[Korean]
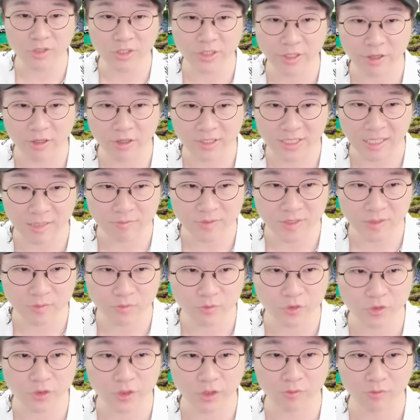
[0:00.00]
의령
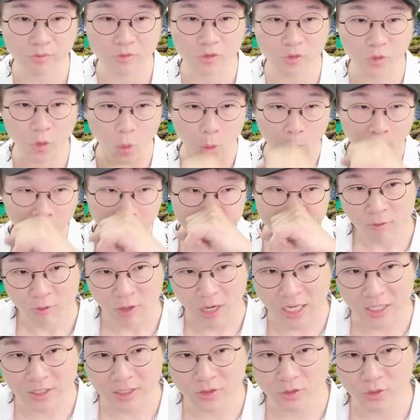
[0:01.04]
36.9도,
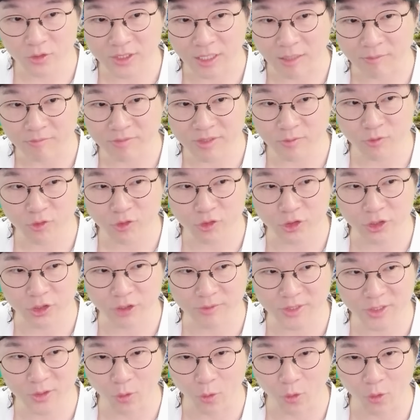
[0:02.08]
광주
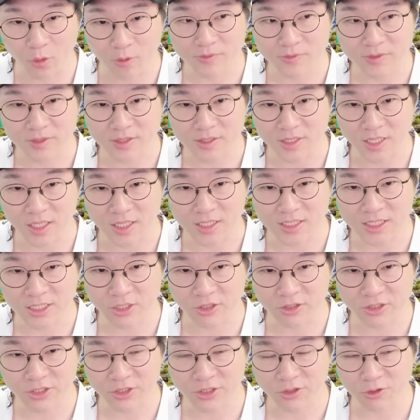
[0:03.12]
36.2도, 아,
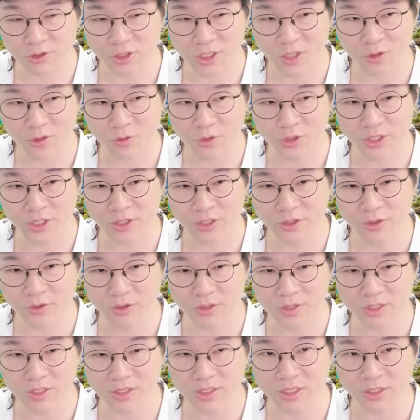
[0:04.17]
지역 기온 최고
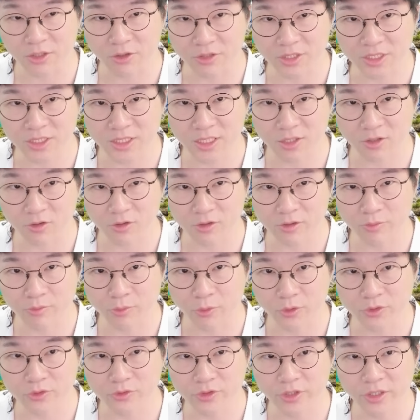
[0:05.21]
기록을 경신할 걸로
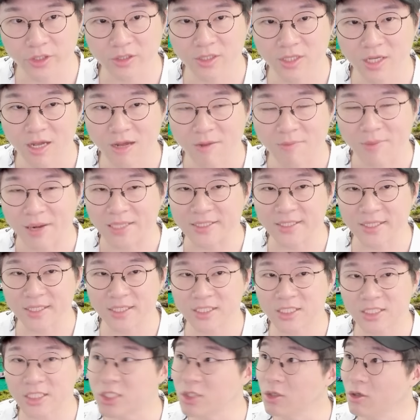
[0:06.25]
보이고요. 만약에
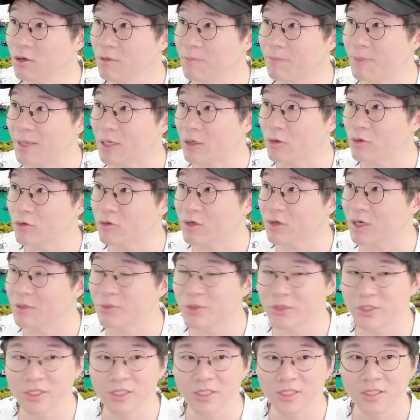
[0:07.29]
7월, 8월로
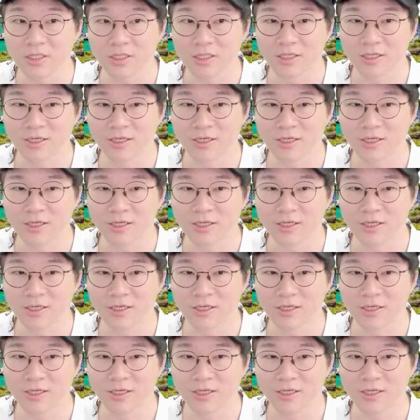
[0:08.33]
가면은